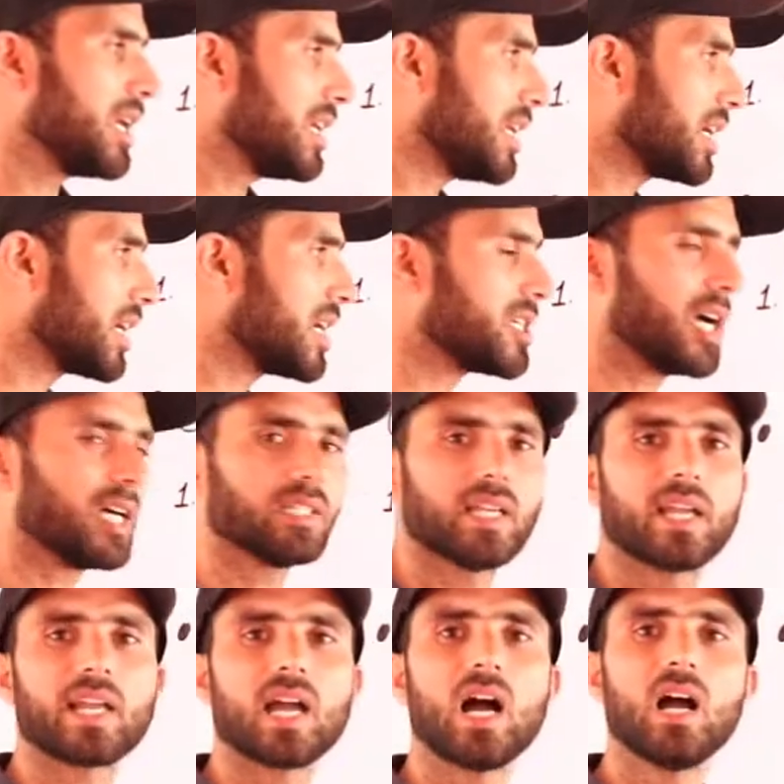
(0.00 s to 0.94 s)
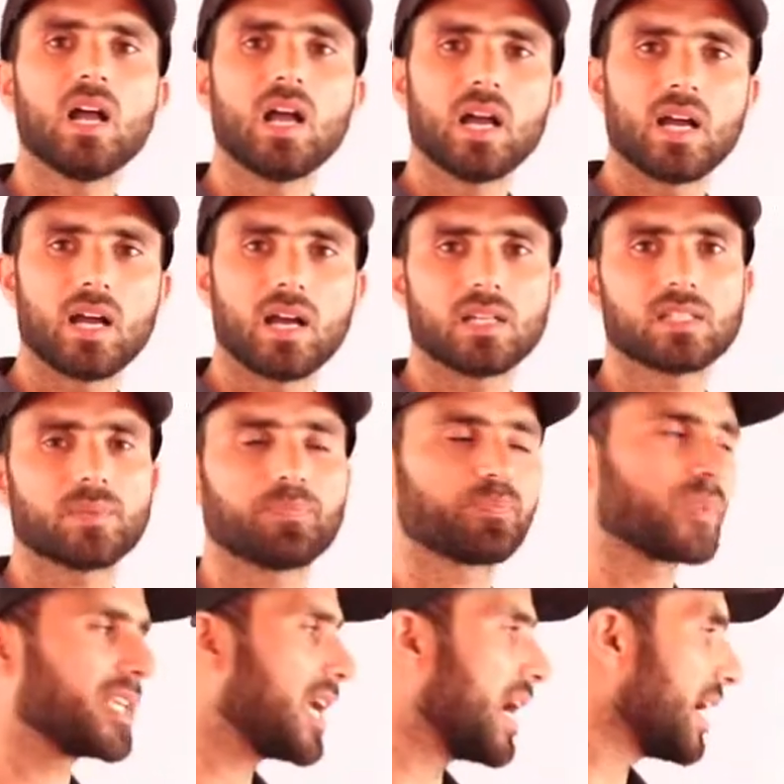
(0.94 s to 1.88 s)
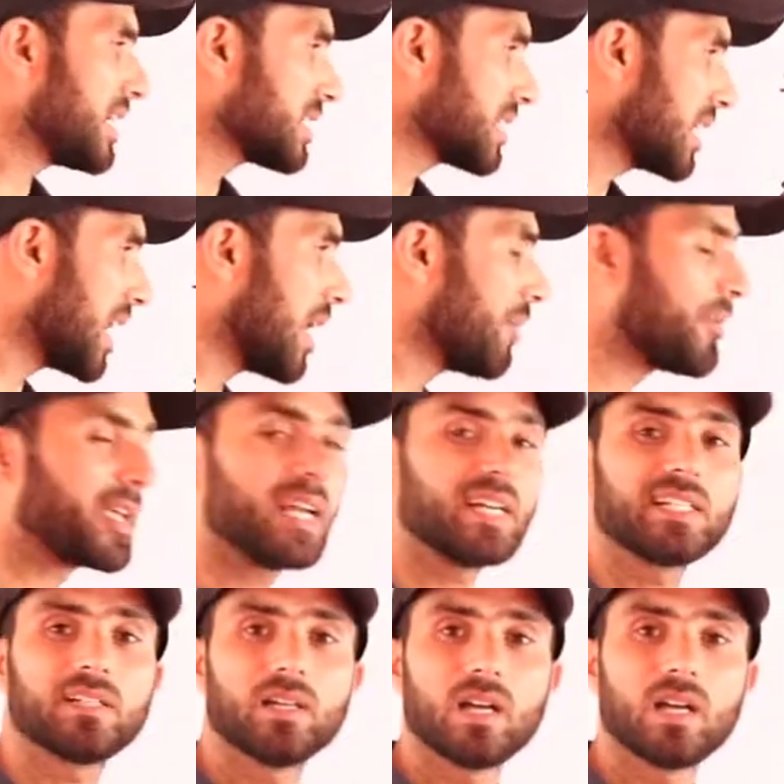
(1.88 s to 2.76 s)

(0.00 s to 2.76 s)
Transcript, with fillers: लेके जाते हैं या या इसके अलावा ये